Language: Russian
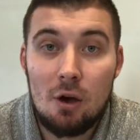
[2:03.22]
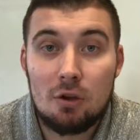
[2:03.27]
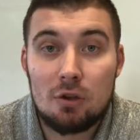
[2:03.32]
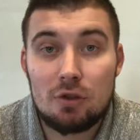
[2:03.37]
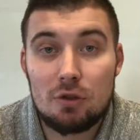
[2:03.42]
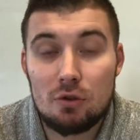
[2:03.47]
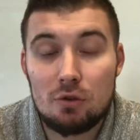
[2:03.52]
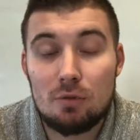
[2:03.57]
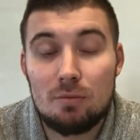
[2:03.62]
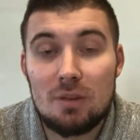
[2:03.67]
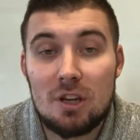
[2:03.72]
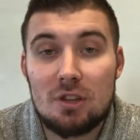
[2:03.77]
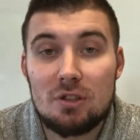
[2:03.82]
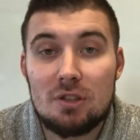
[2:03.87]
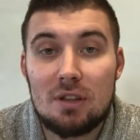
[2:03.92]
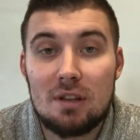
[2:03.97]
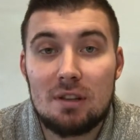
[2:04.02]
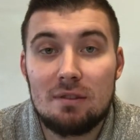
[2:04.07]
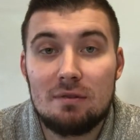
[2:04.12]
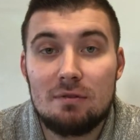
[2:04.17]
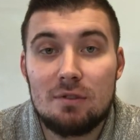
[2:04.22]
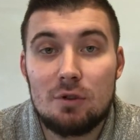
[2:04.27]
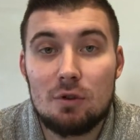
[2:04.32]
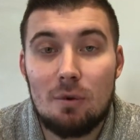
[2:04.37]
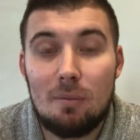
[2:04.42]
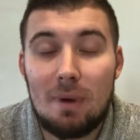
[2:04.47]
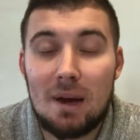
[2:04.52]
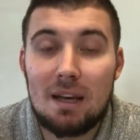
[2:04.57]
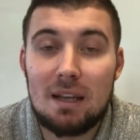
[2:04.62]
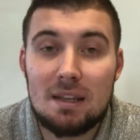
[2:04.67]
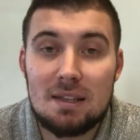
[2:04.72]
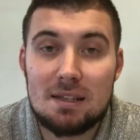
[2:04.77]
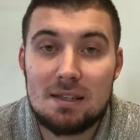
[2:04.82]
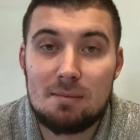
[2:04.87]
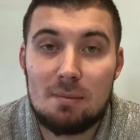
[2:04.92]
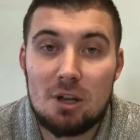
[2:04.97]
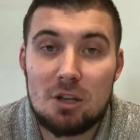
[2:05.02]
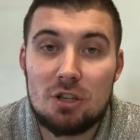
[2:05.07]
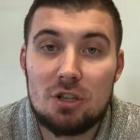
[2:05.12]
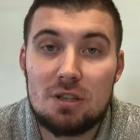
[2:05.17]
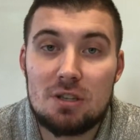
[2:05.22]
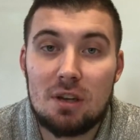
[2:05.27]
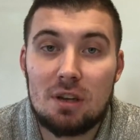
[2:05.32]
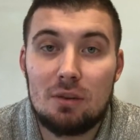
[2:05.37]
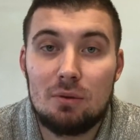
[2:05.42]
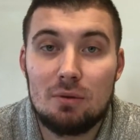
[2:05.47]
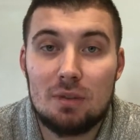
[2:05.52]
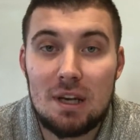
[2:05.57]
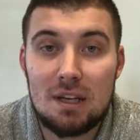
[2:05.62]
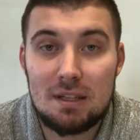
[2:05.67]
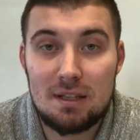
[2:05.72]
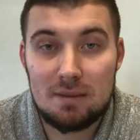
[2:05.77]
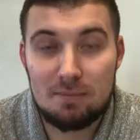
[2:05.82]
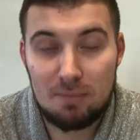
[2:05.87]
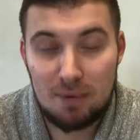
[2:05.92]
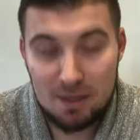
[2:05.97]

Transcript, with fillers: Что ж, у меня же на этом все. Болейте за Манчестер Юнайтед,